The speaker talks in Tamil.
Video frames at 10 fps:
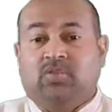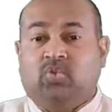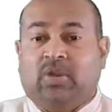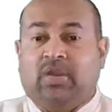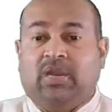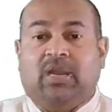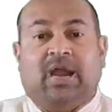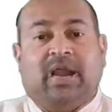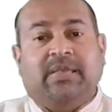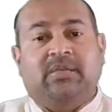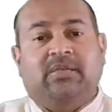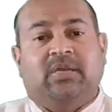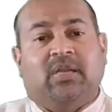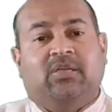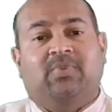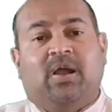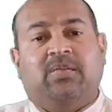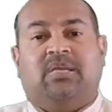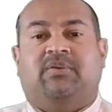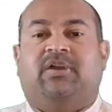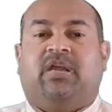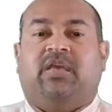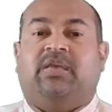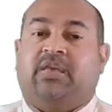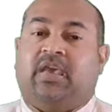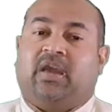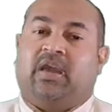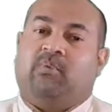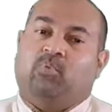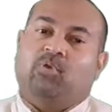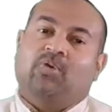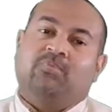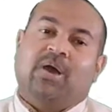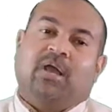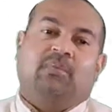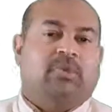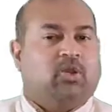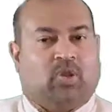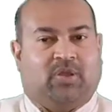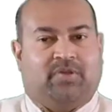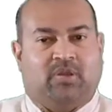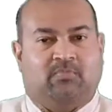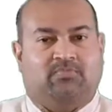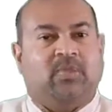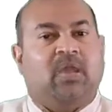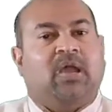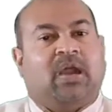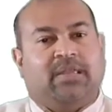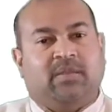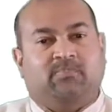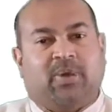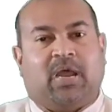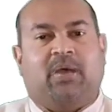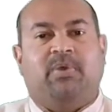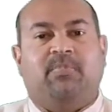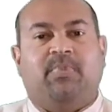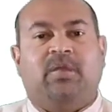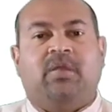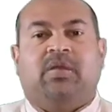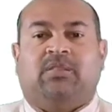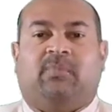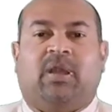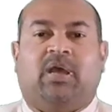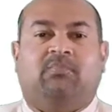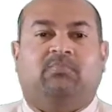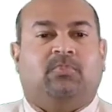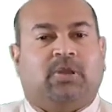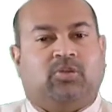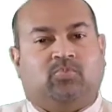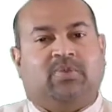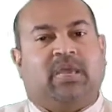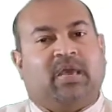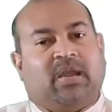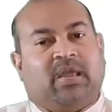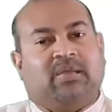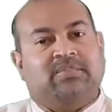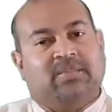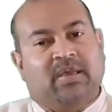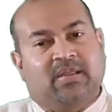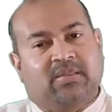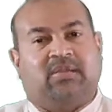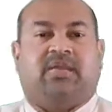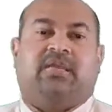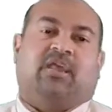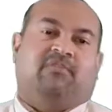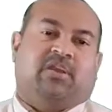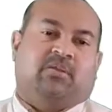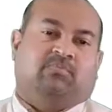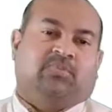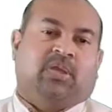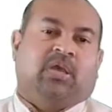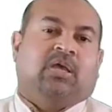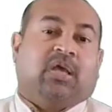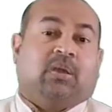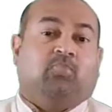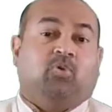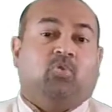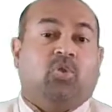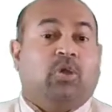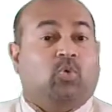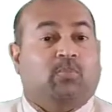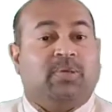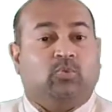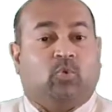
இந்த சூழலில் அணையின் கட்டுமான செலவுகளை கேரளா முழுவதுமாக மேற்கொள்ள வேண்டும் அணையின் பராமரிப்பை தமிழகம் மற்றும் கேரளா சேர்ந்து கையாள வேண்டும் தற்போது உள்ள